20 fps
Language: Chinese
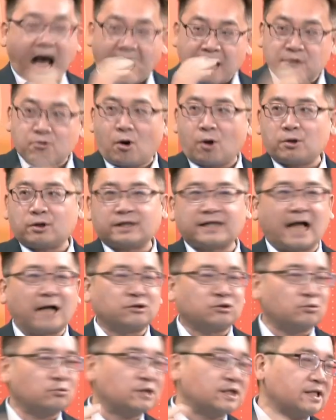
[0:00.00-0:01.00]
韩国到
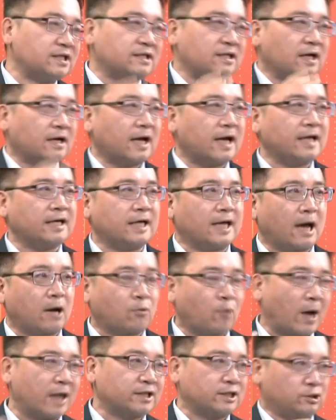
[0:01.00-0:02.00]
处真的黑啊，
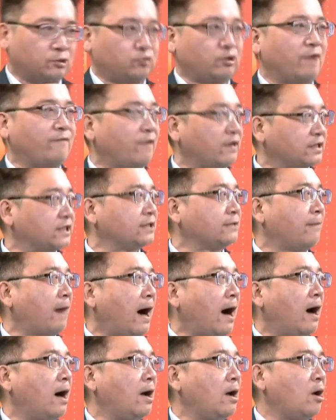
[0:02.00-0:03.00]
刮起旋风是什
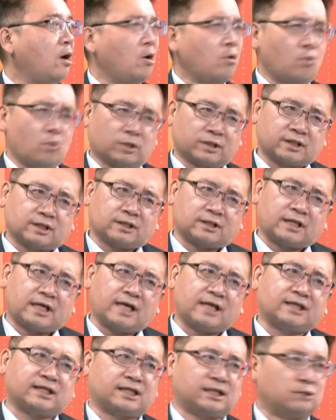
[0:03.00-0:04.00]
么？我是
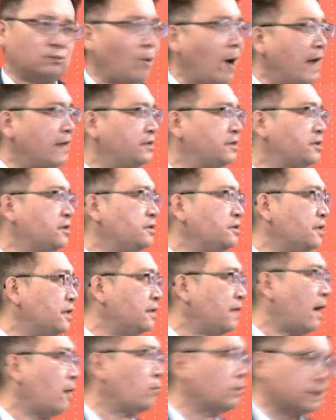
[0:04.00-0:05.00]
低级外省
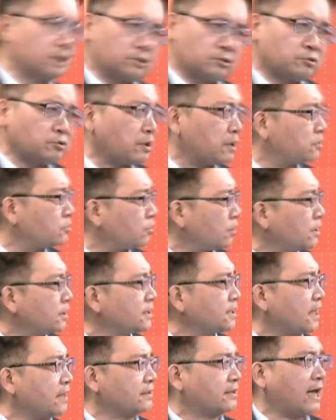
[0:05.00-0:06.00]
人啊，我是眷
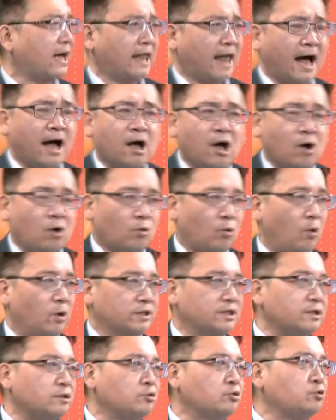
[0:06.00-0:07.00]
村长大啊，
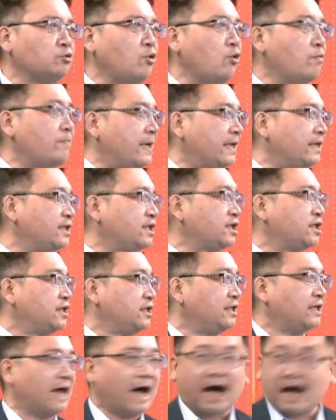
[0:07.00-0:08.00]
我是庶民
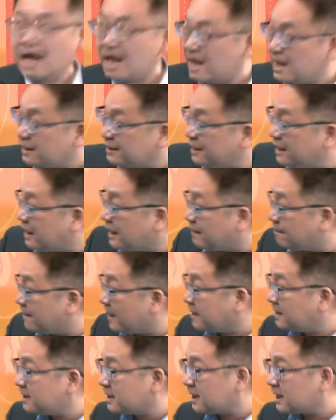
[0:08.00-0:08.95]
起义啊，你们